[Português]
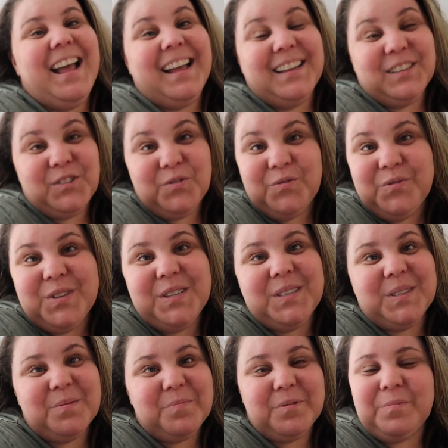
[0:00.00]
é
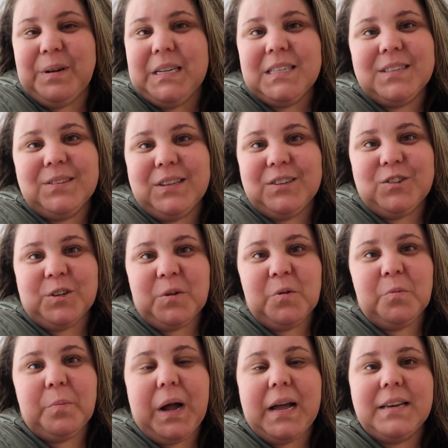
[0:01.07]
difícil, por mais que eu esteja
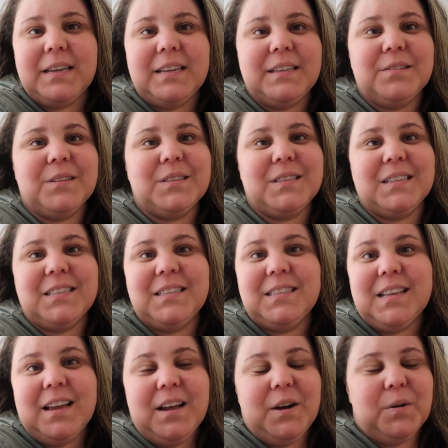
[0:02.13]
com o marido, às vezes